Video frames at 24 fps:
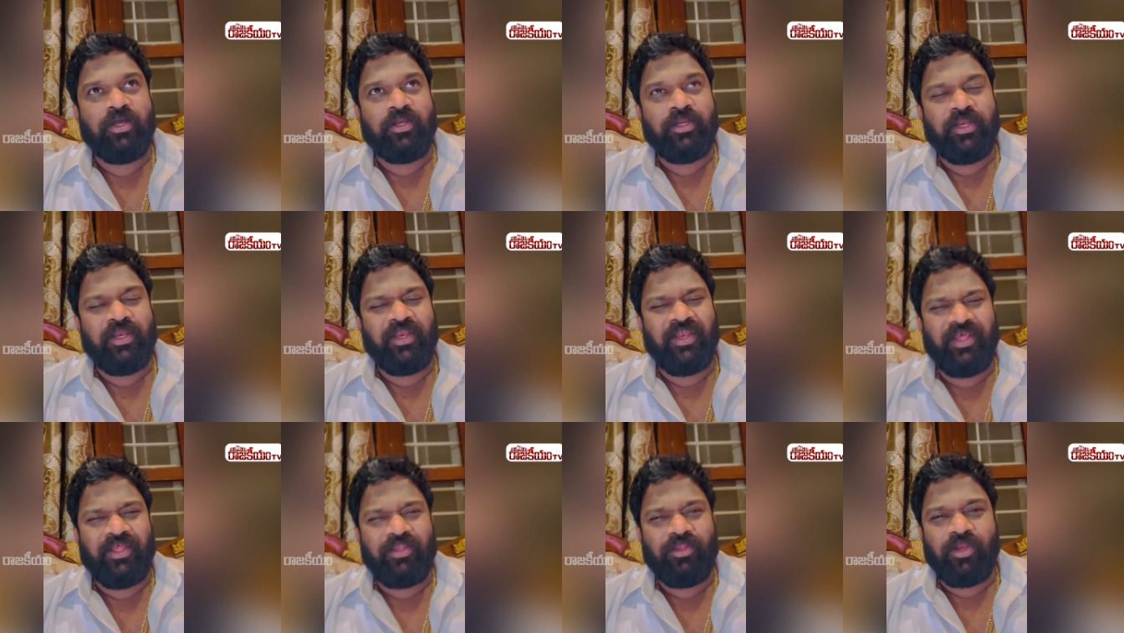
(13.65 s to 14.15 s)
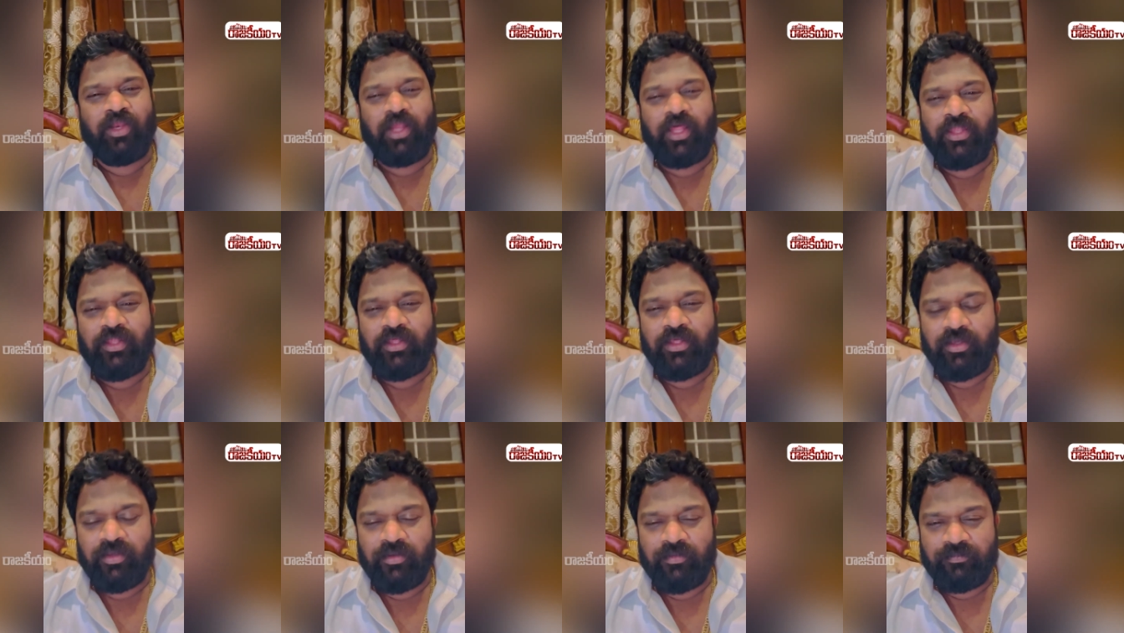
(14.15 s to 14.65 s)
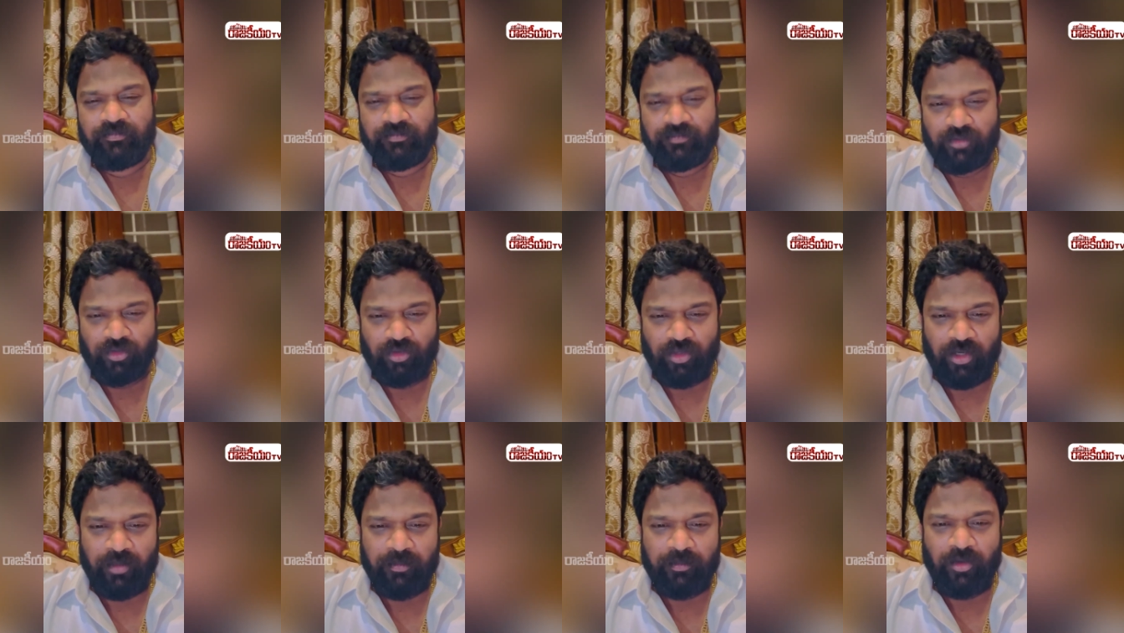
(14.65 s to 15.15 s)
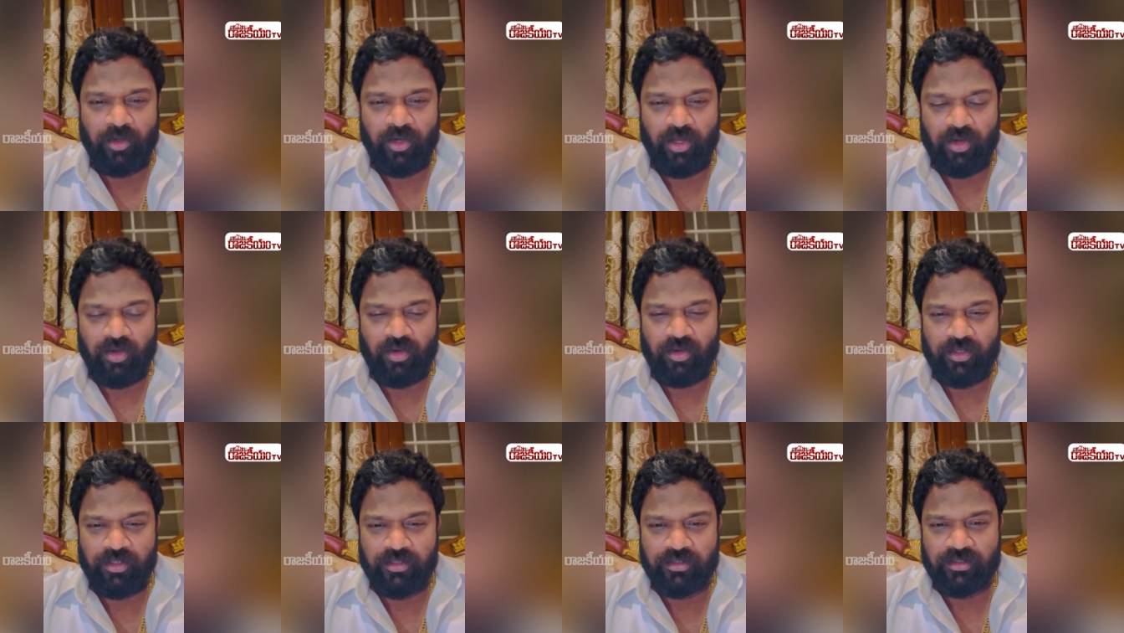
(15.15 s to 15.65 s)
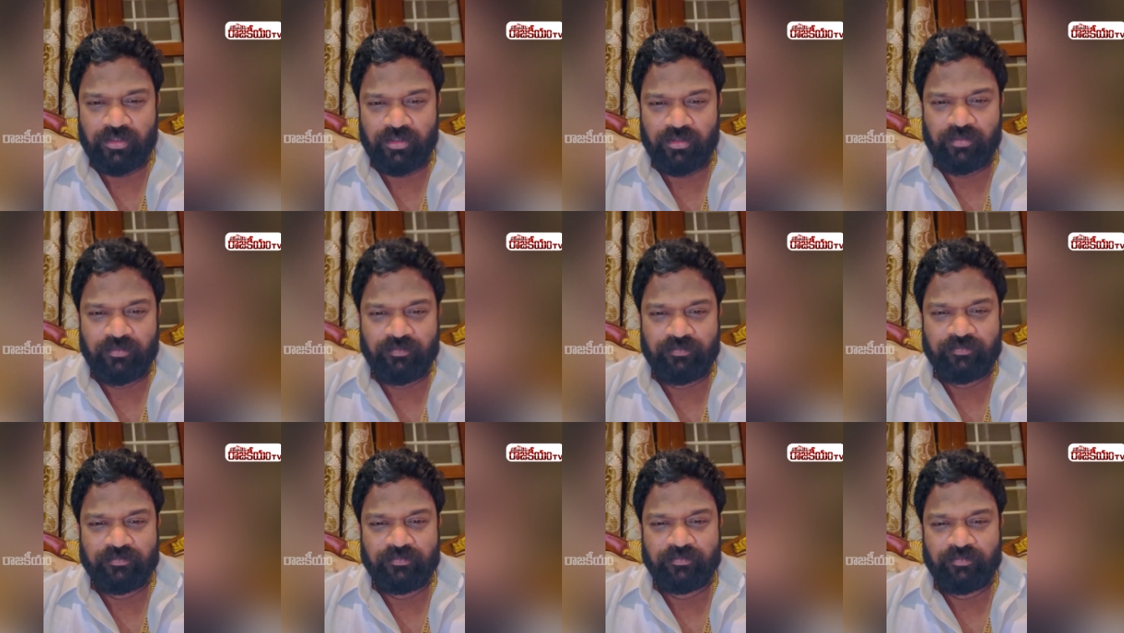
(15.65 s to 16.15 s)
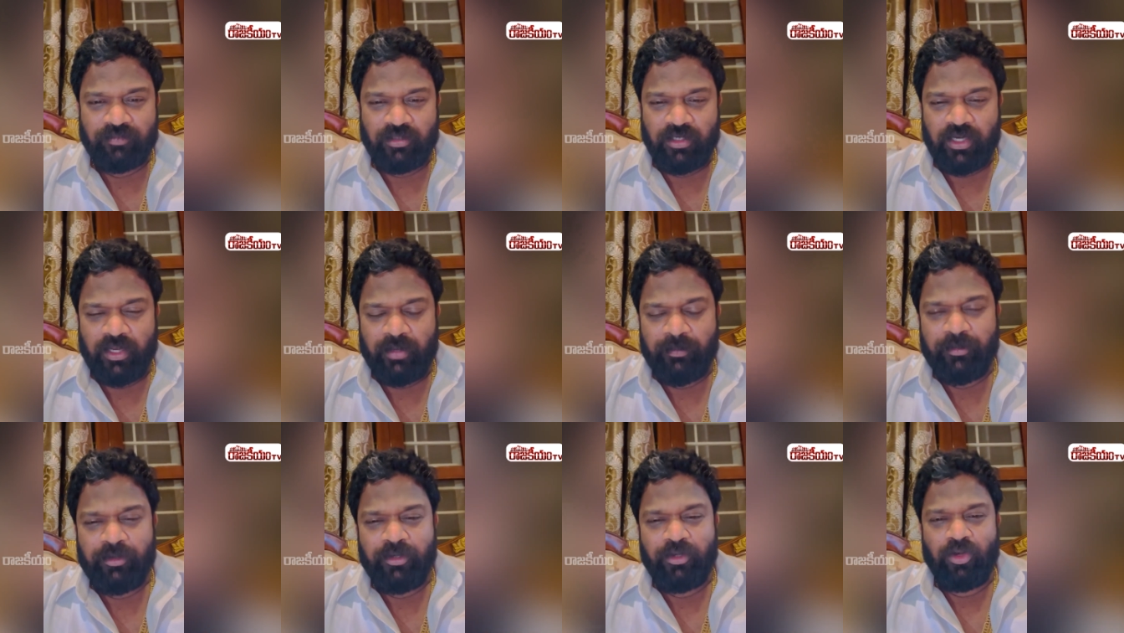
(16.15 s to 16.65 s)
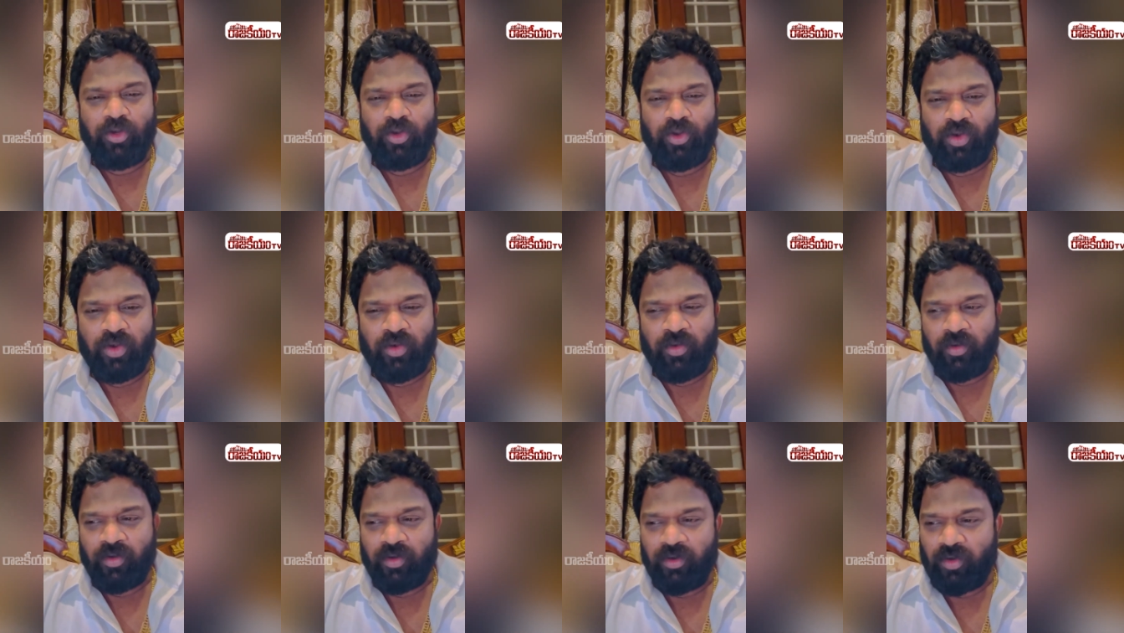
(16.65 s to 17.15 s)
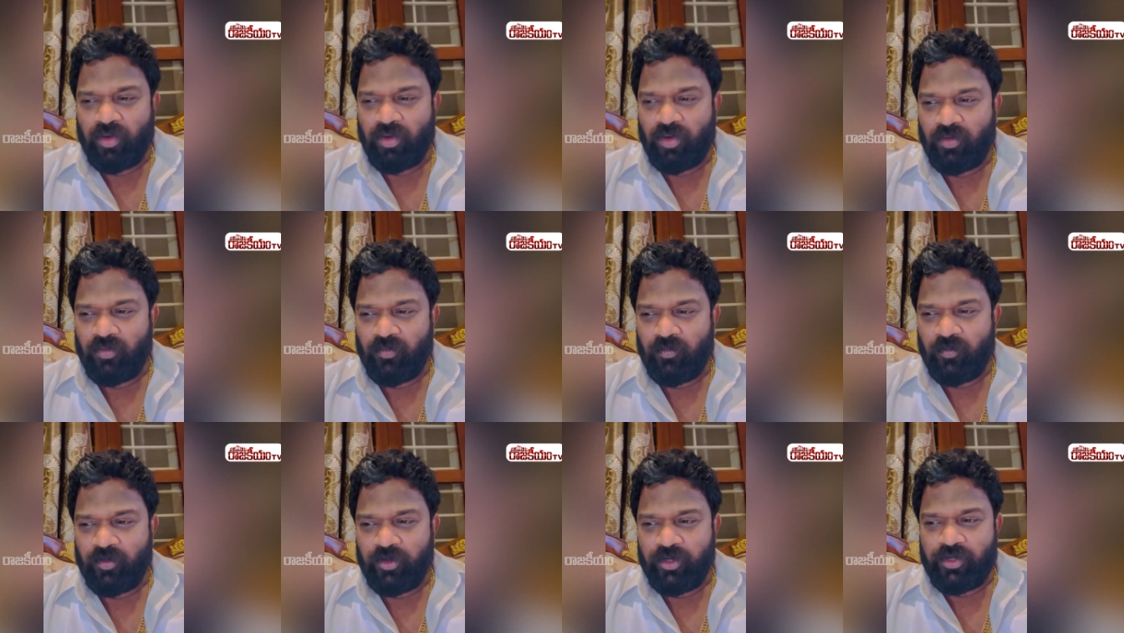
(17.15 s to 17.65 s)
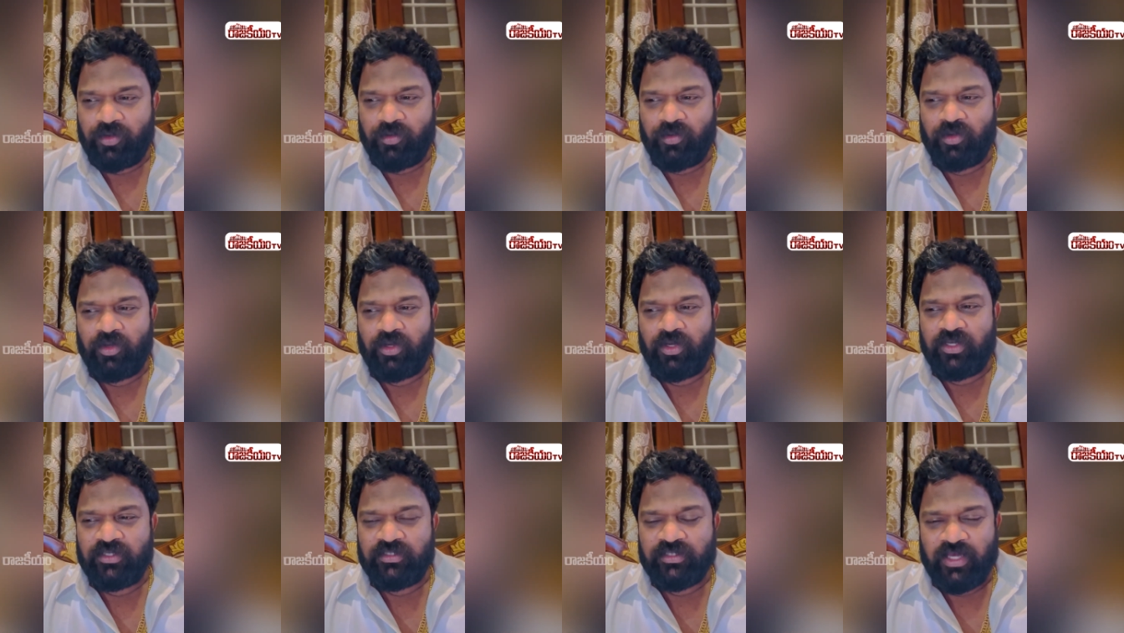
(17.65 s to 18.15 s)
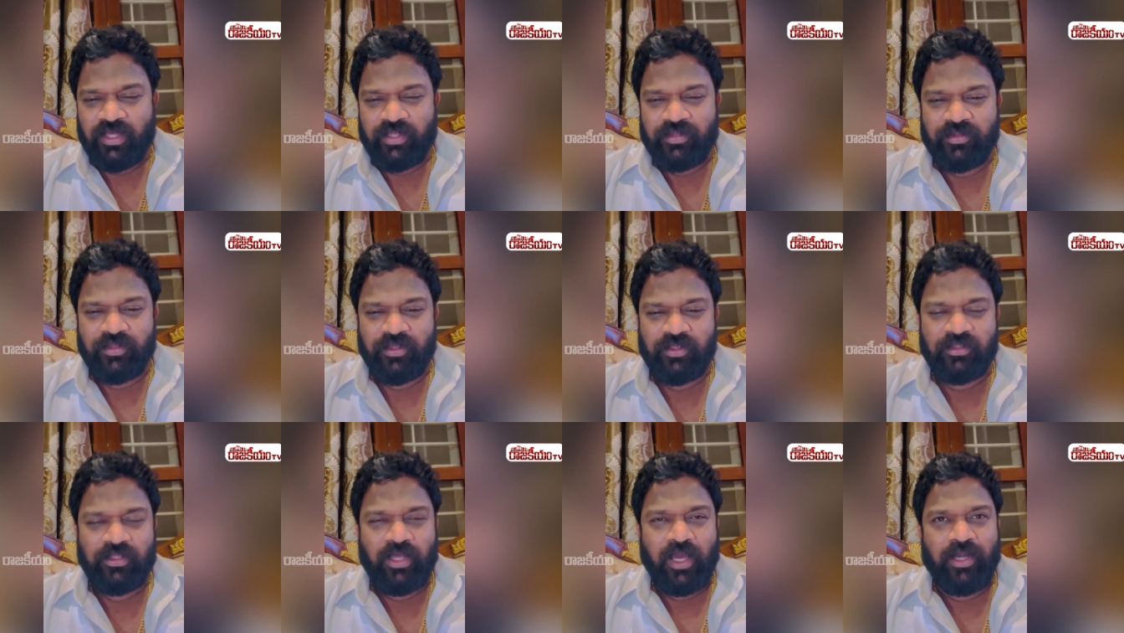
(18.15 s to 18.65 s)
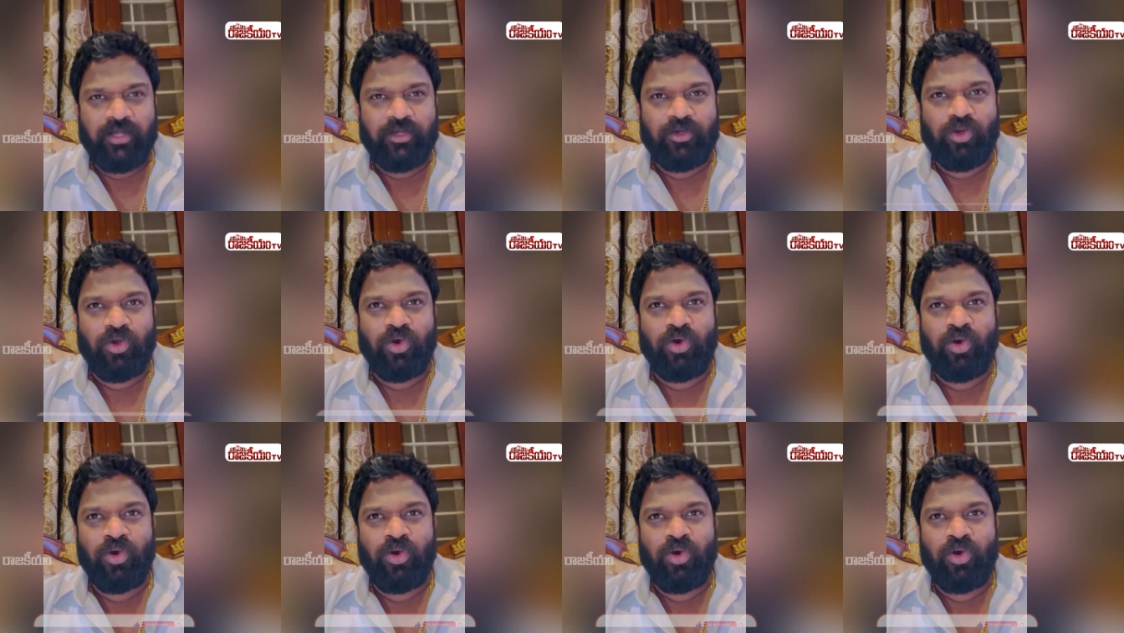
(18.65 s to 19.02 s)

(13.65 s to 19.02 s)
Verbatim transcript: నిన్న ఏదో నాది కుల్లం కుల రోహిత్ మల్లా మీడియాలో ఒక ఇంటర్వ్యూ రిలీజ్ అయింది దాంట్లో